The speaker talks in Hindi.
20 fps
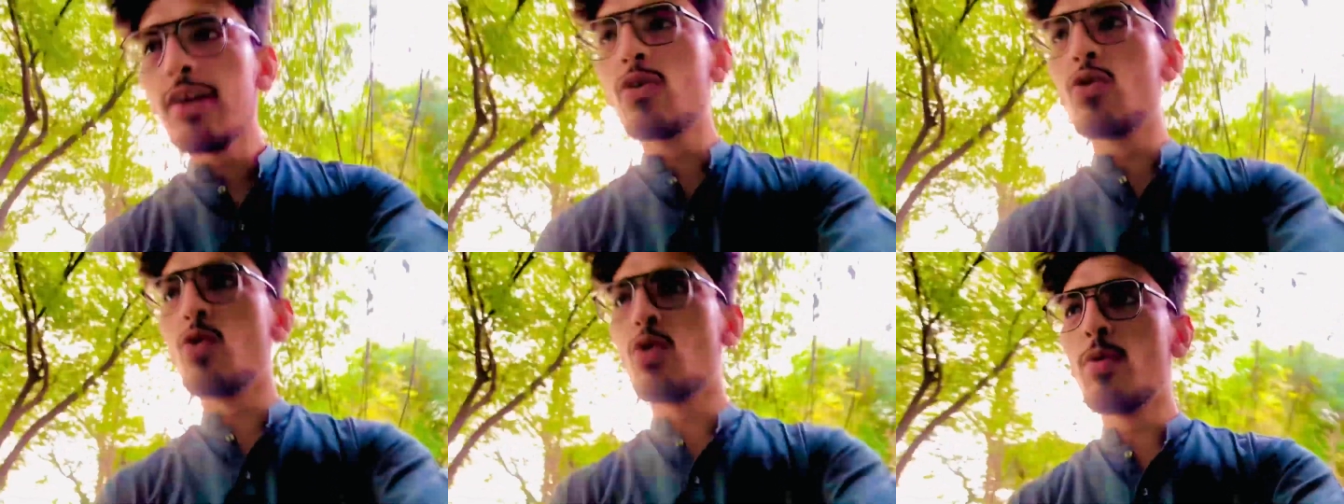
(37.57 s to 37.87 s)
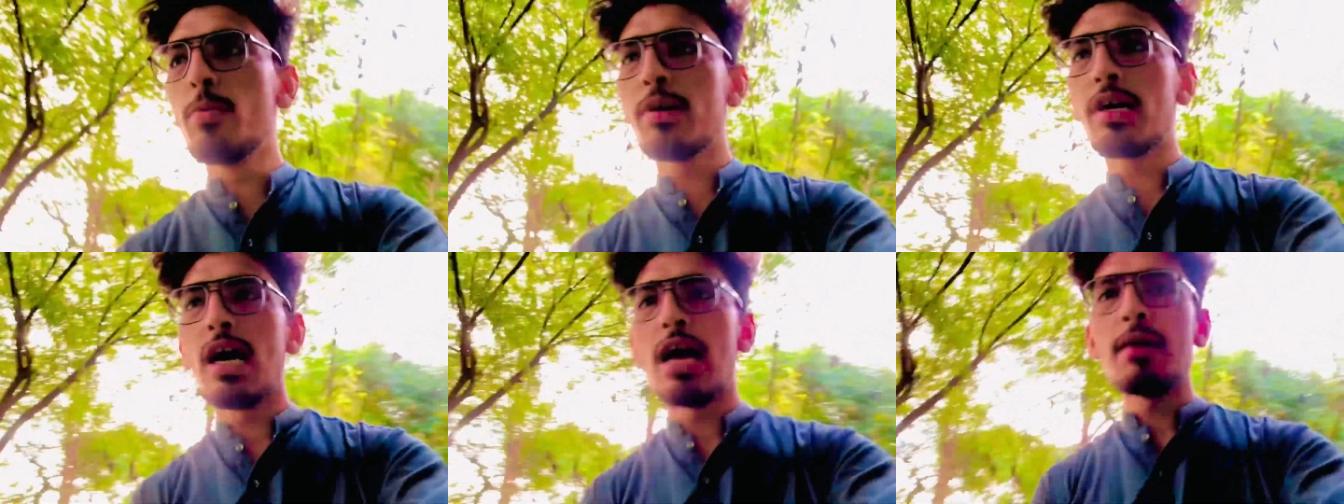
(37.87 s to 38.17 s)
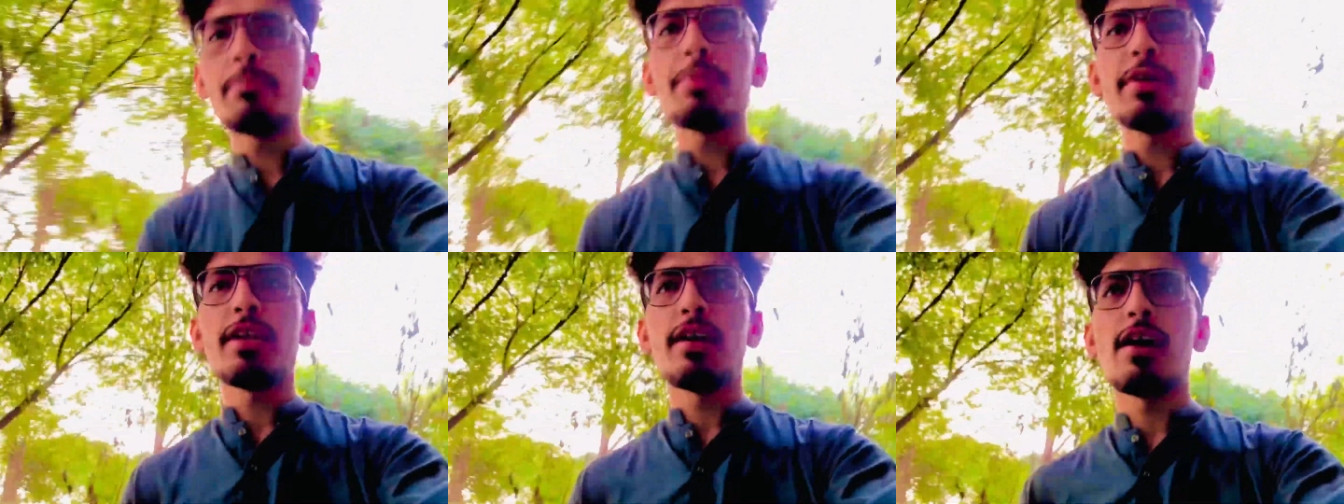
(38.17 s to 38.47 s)
घूम
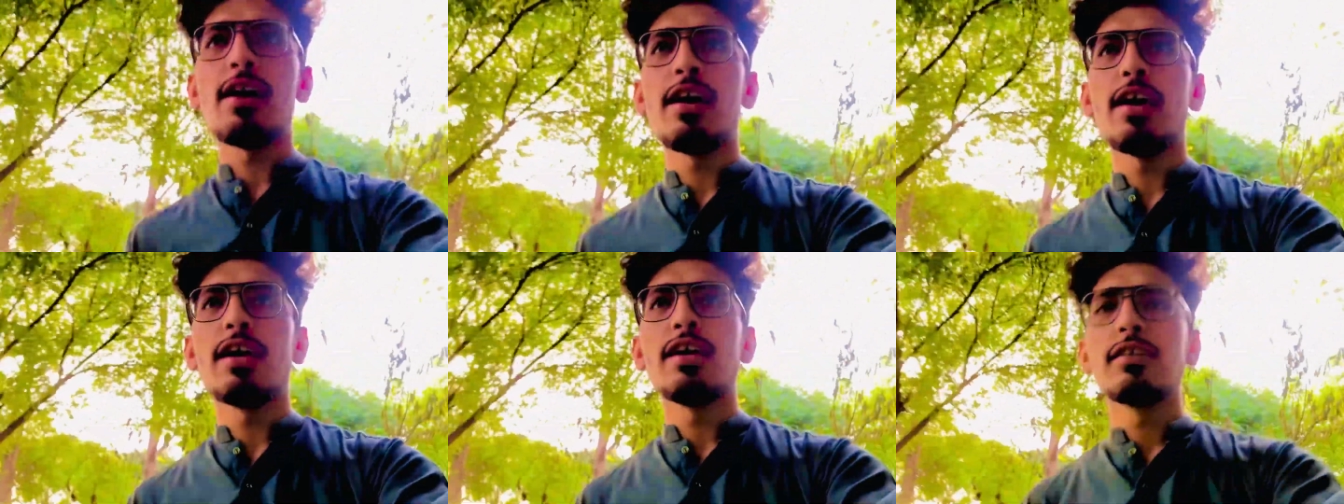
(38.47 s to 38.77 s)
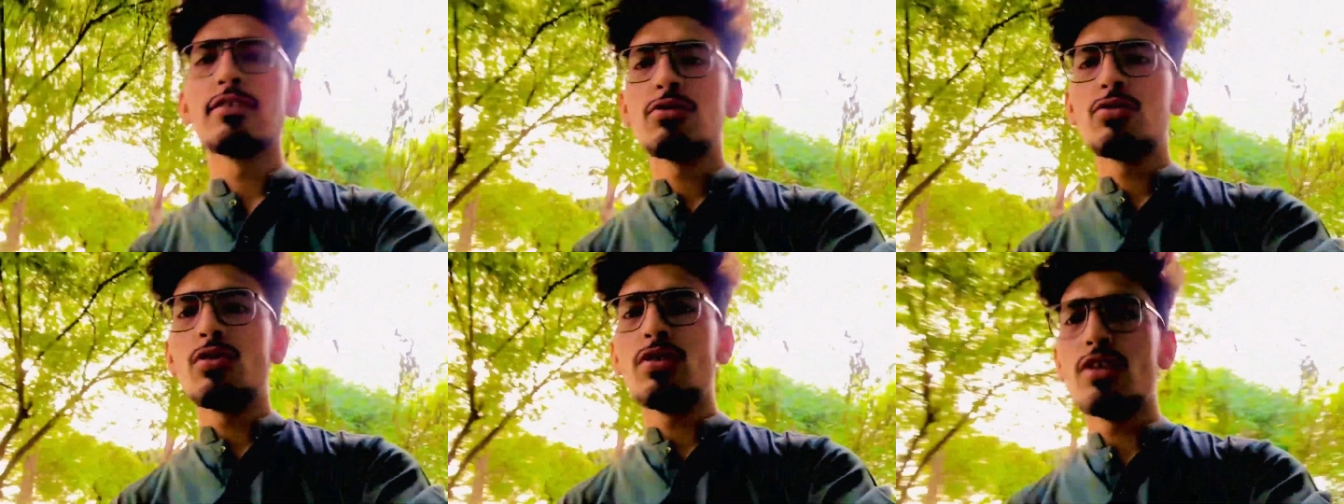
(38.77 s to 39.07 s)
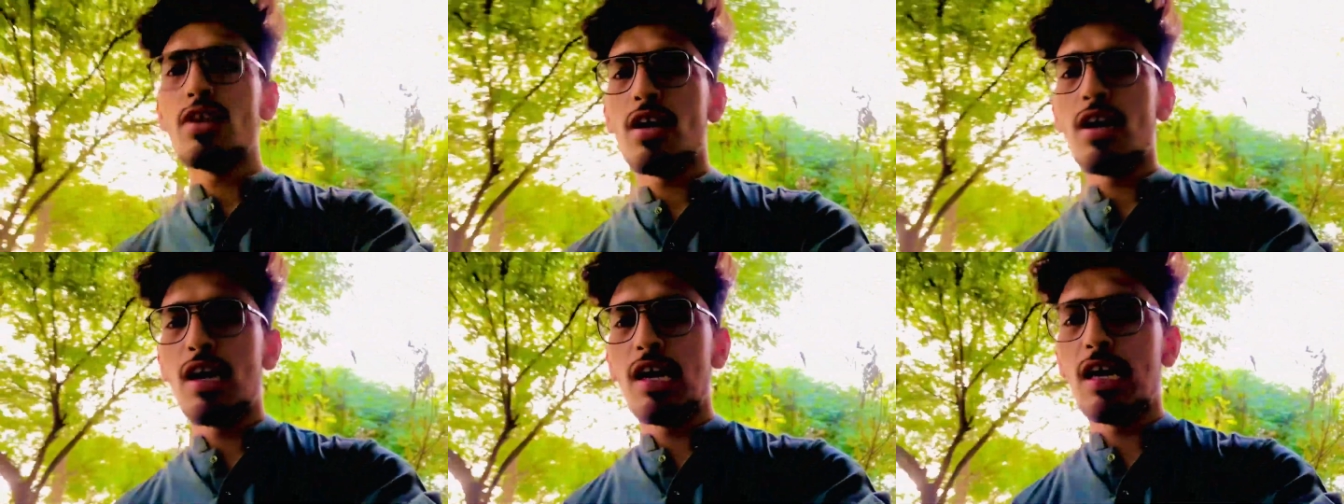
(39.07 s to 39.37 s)
कहाँ पे रहा है तो
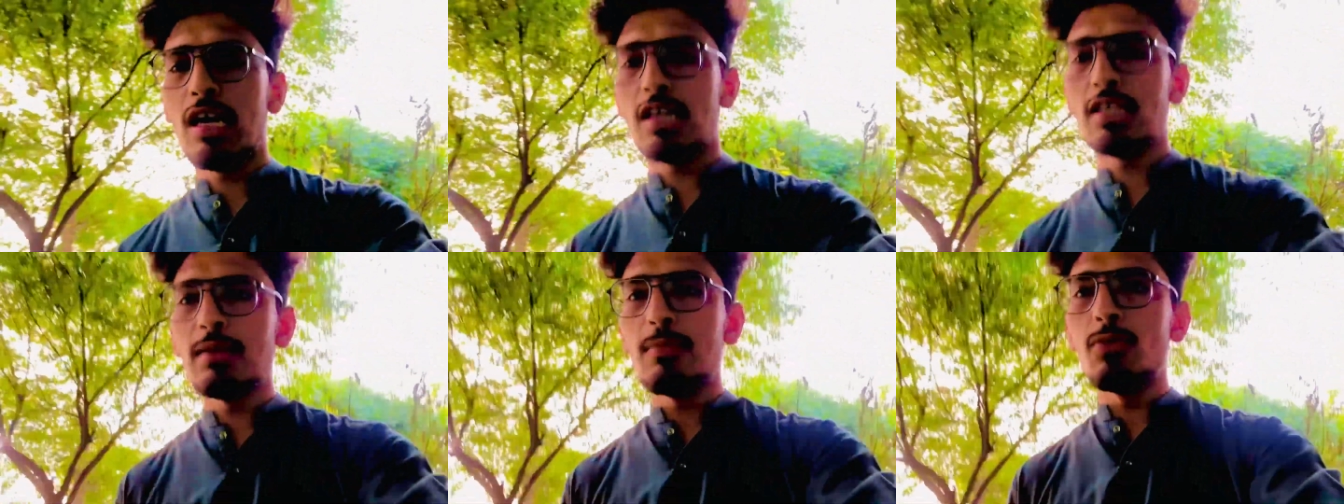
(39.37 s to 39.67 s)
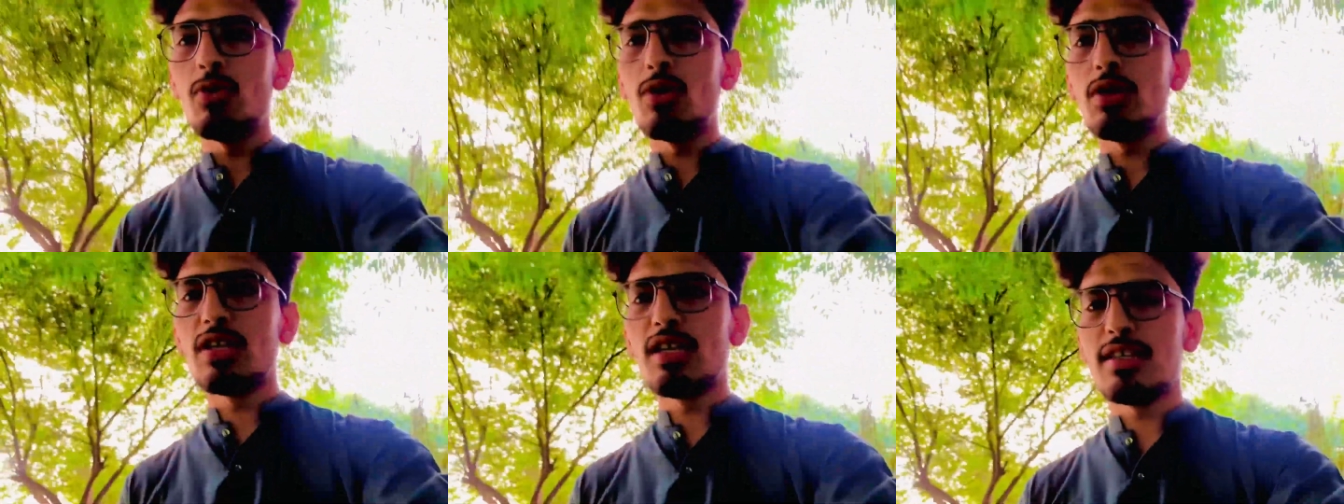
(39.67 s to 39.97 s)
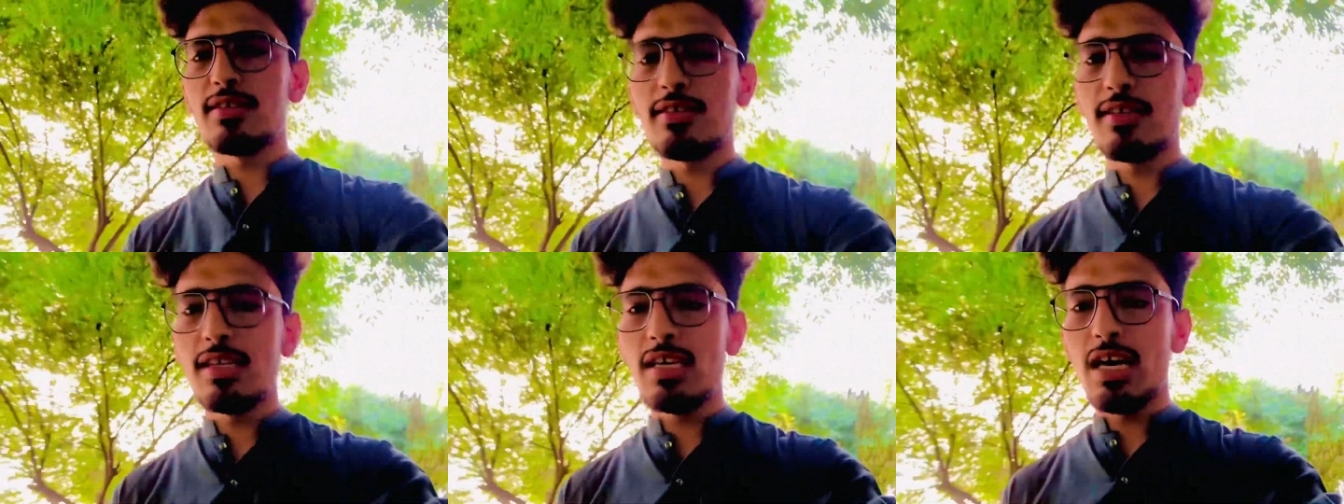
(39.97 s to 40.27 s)
यार आज हम लोग
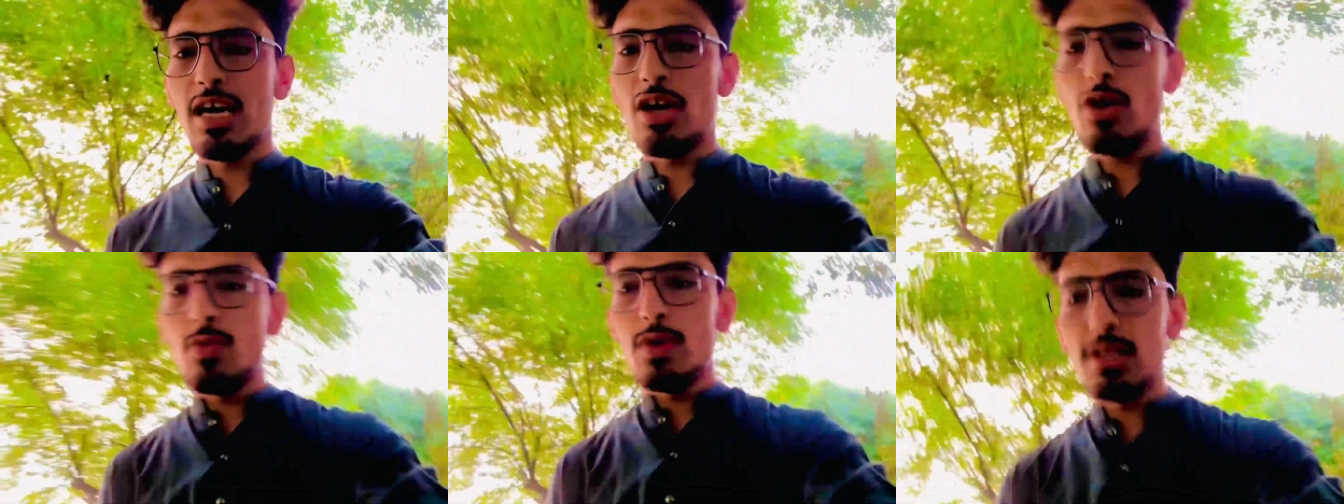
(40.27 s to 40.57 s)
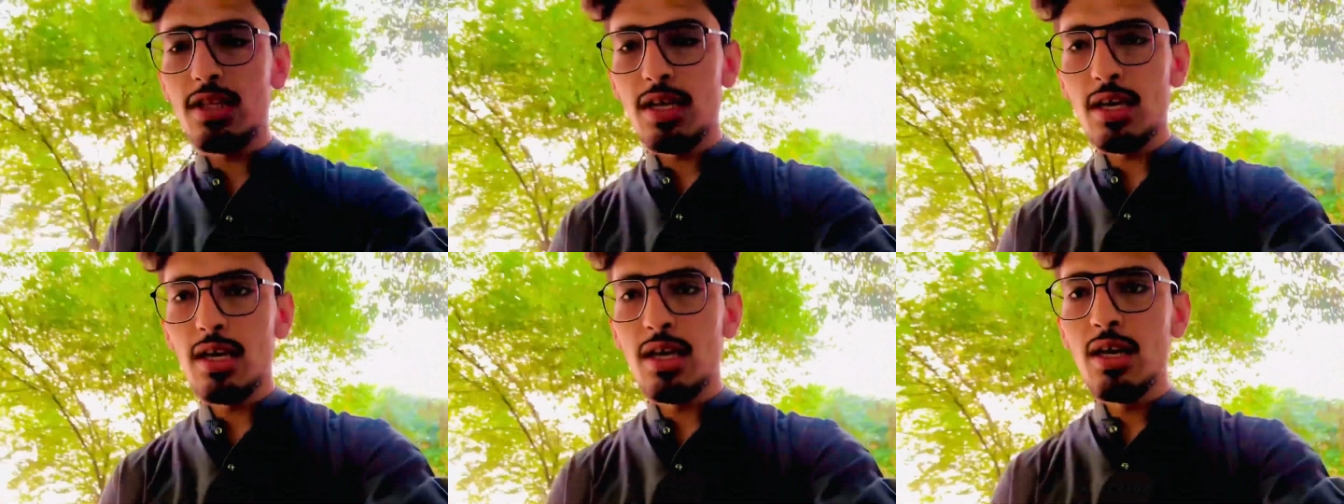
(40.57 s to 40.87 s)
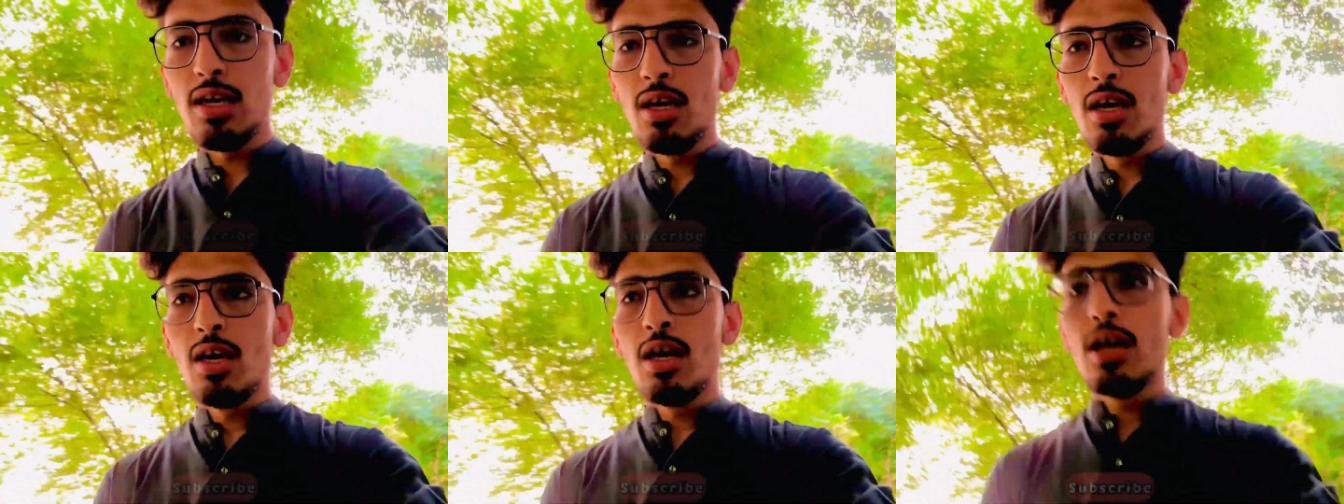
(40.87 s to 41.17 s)
नर्सरी आए हुए थे
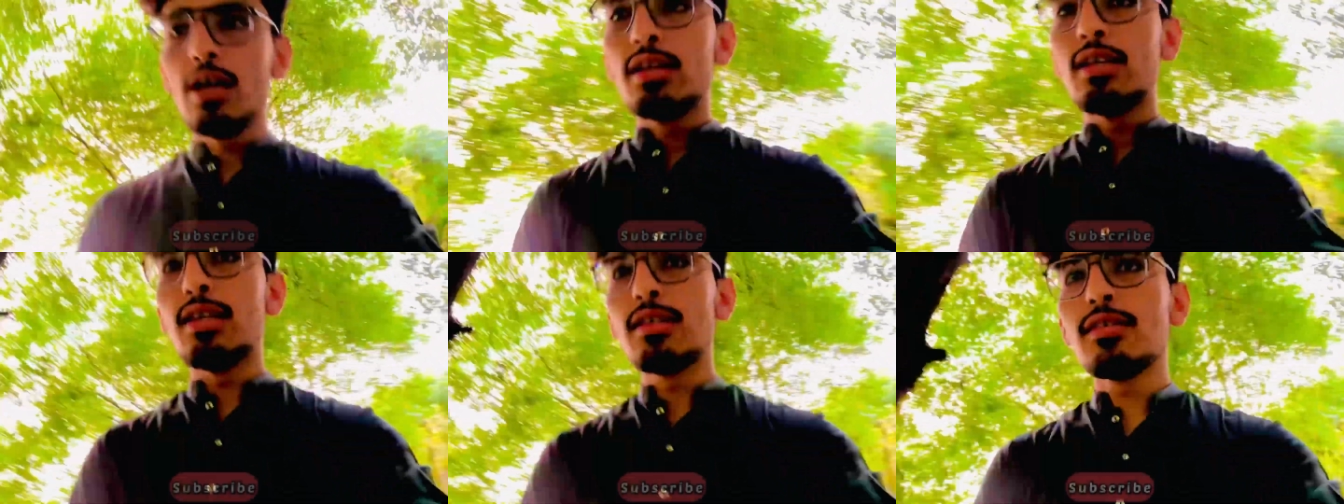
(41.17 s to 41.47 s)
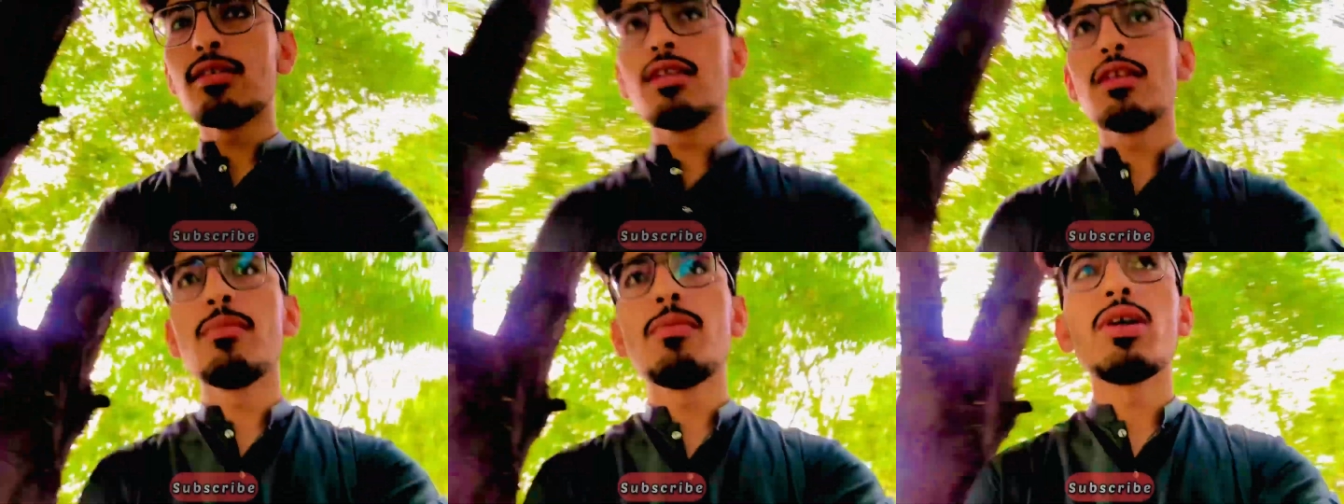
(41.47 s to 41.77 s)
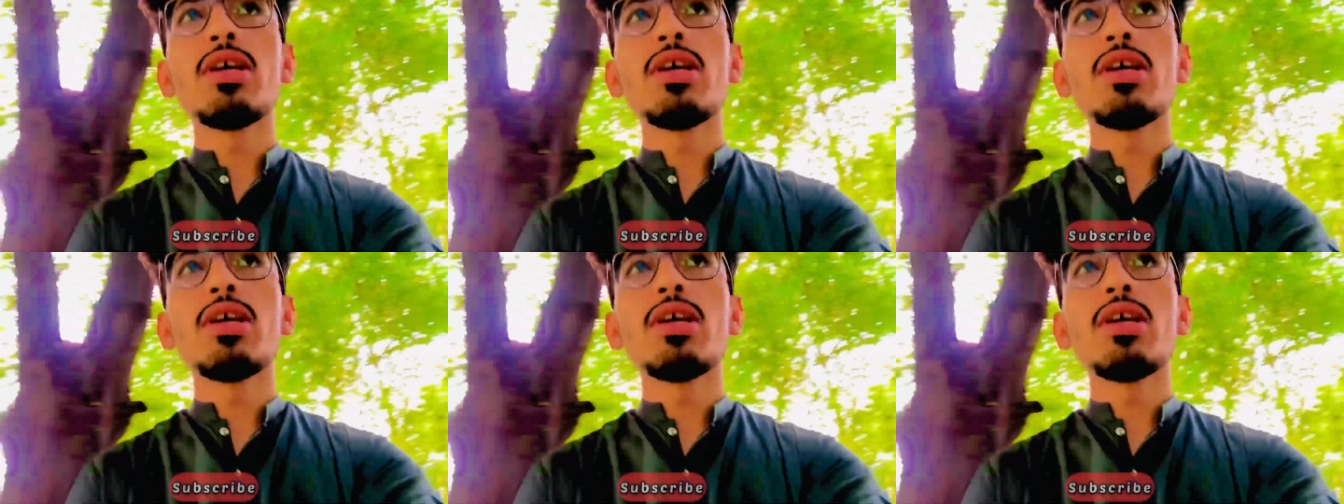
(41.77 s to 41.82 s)
नर्सरी में